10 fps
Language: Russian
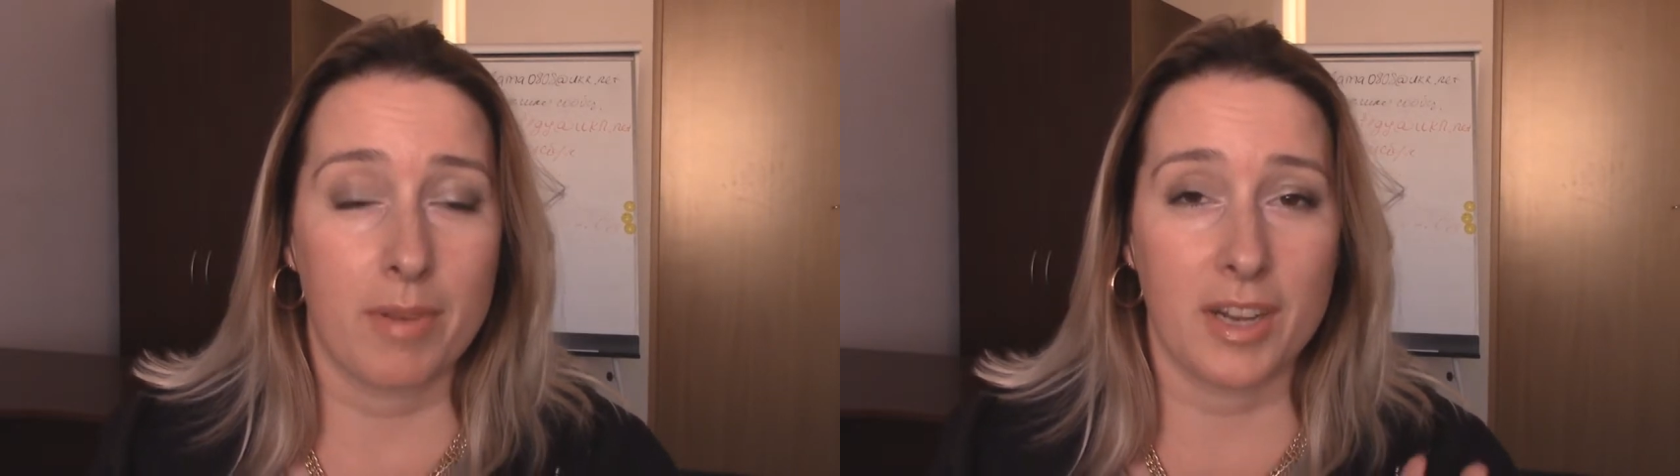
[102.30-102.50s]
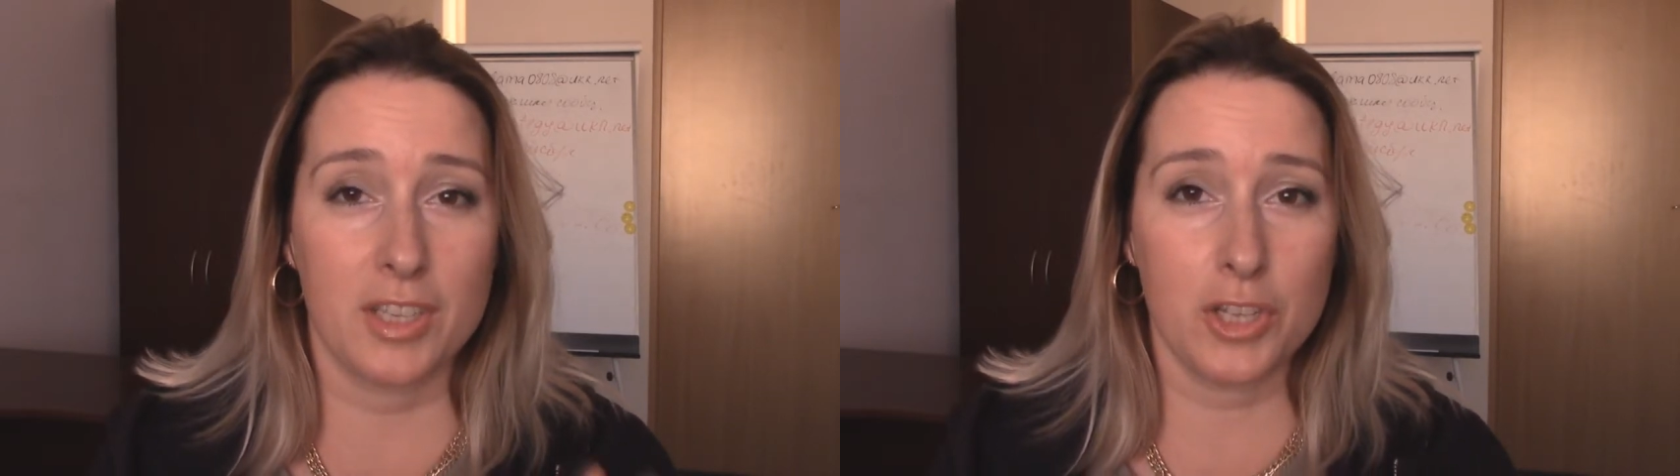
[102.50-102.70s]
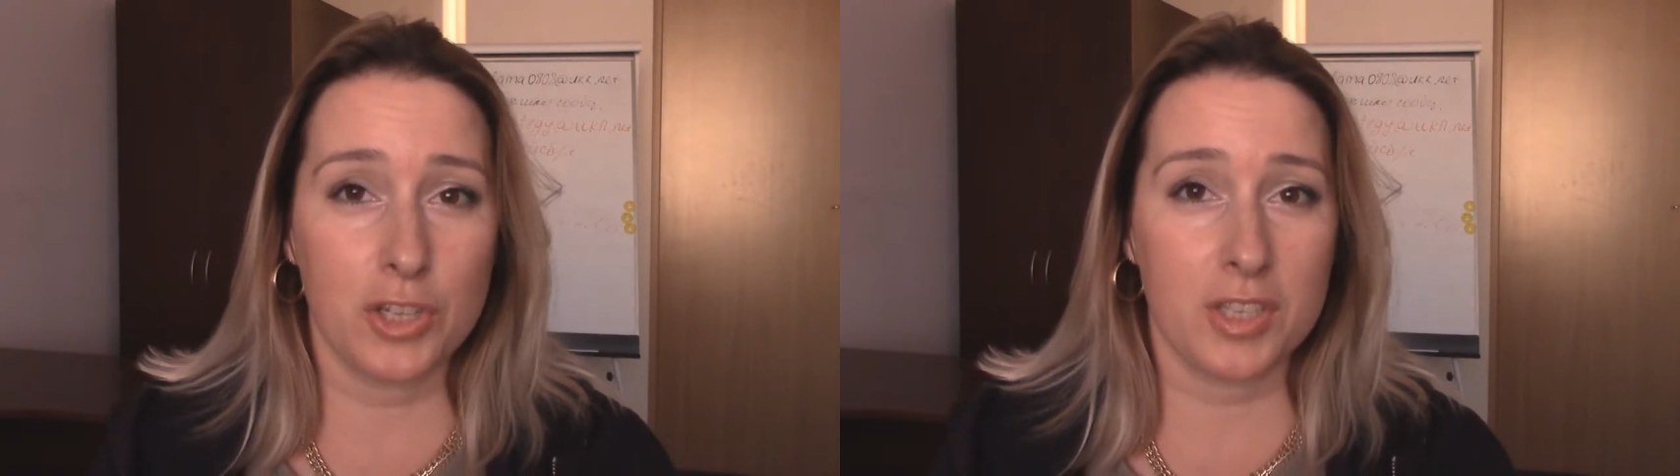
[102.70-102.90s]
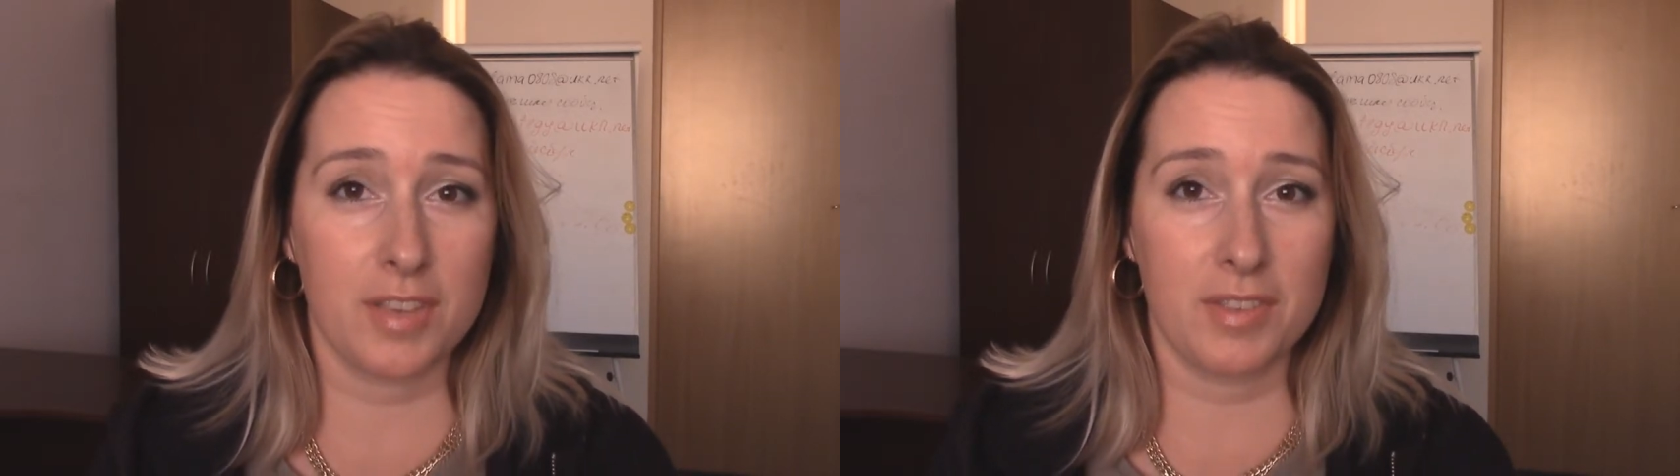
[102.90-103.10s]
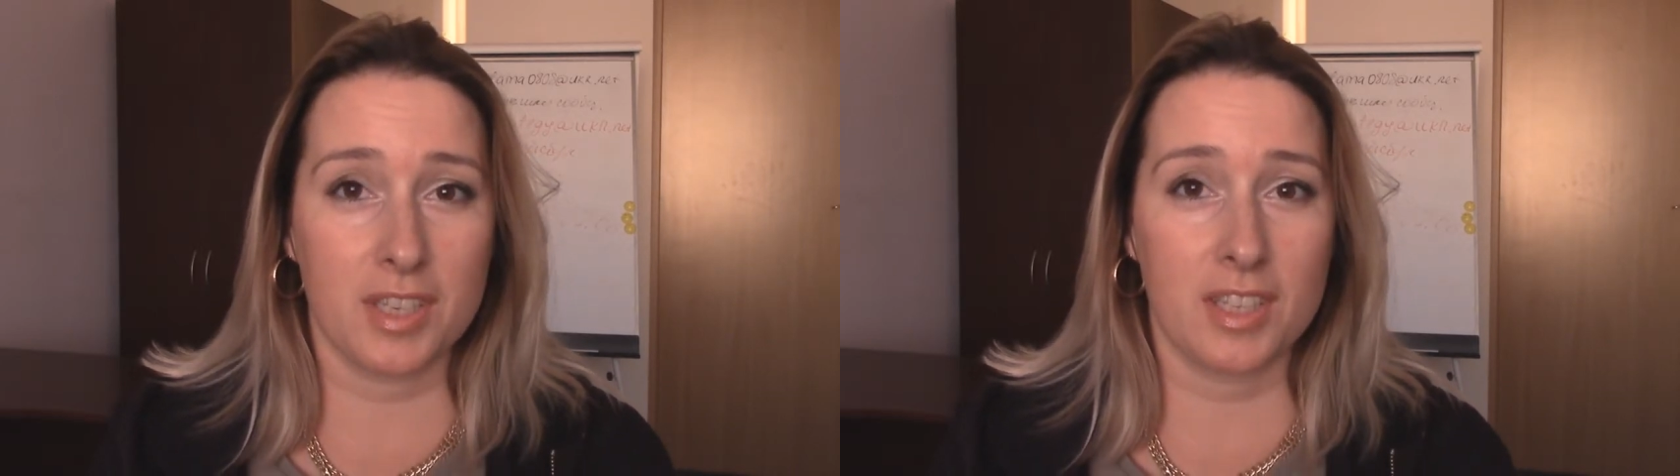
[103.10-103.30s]

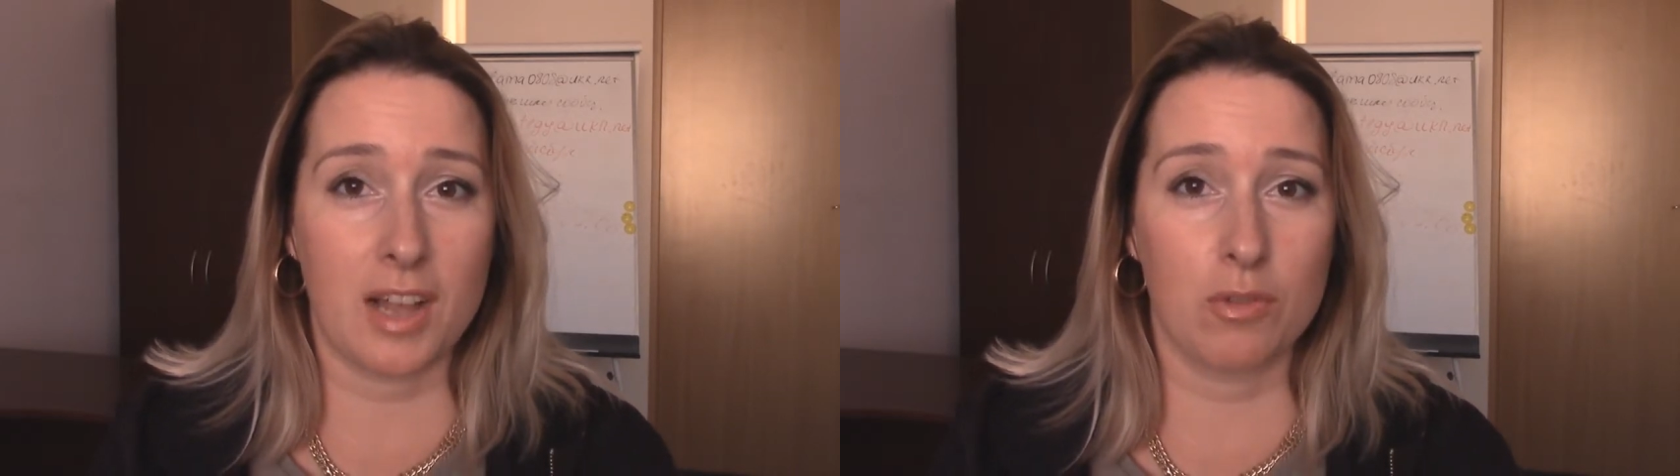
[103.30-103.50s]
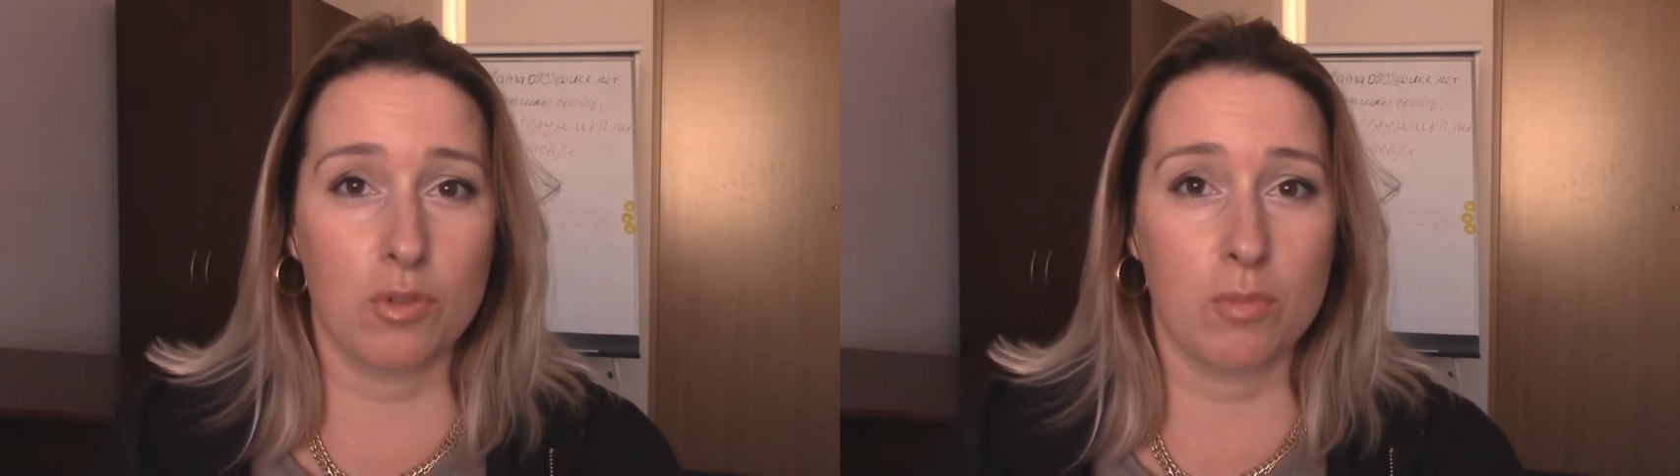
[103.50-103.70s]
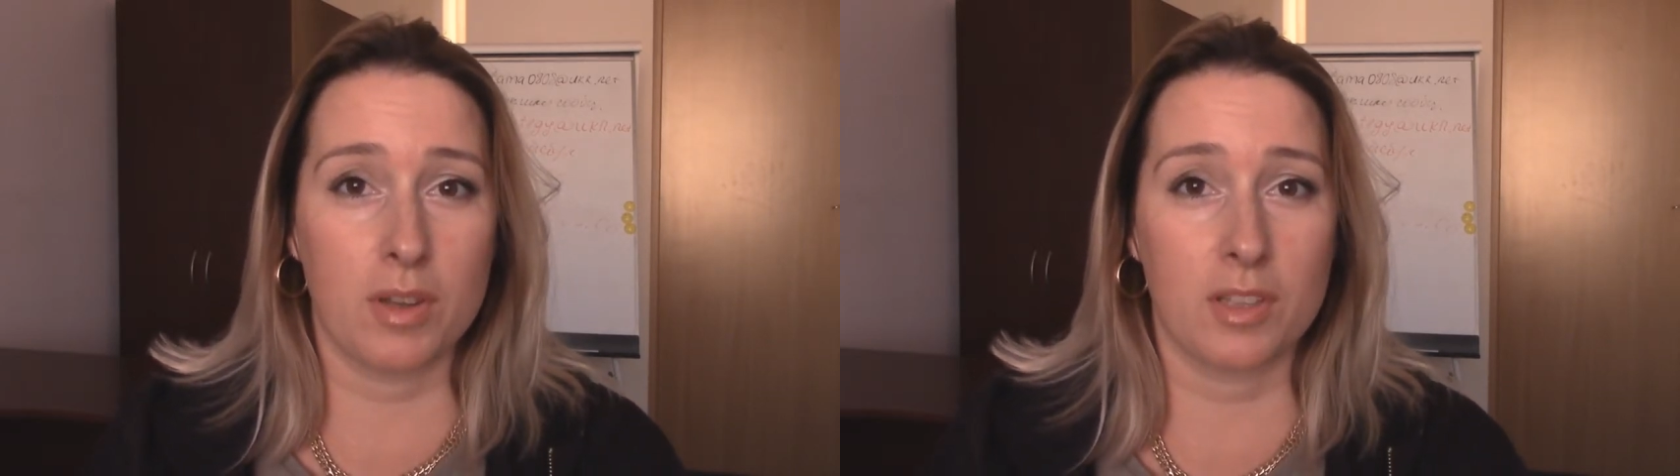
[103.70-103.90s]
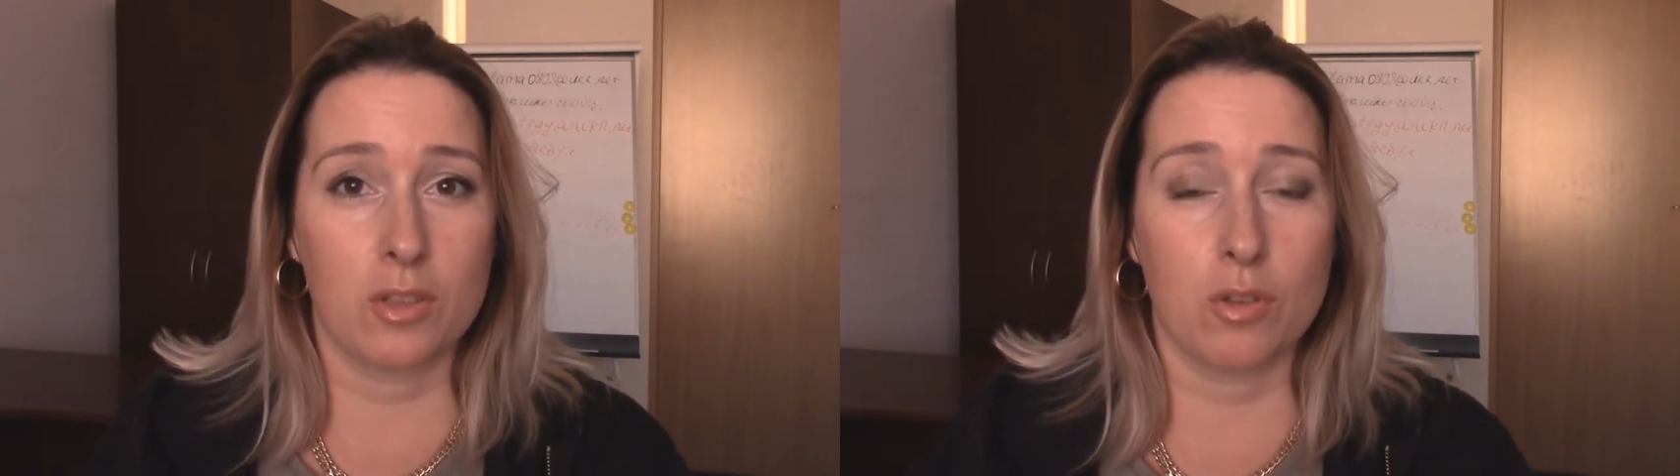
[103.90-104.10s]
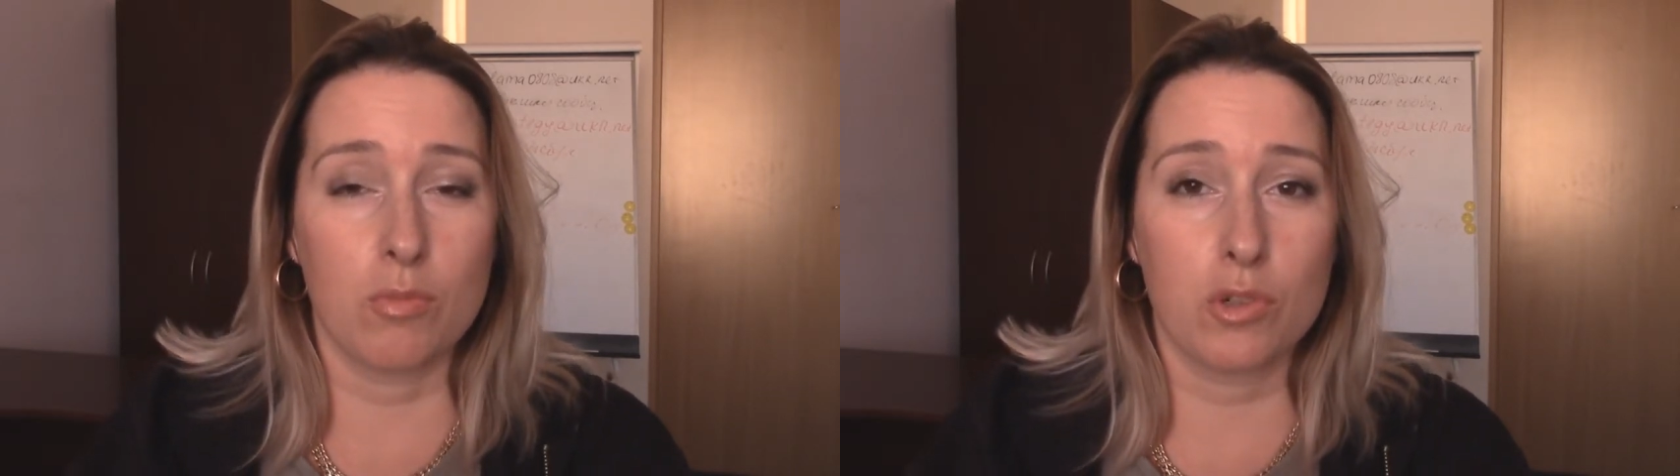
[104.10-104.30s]
Практически всегда он думает о том,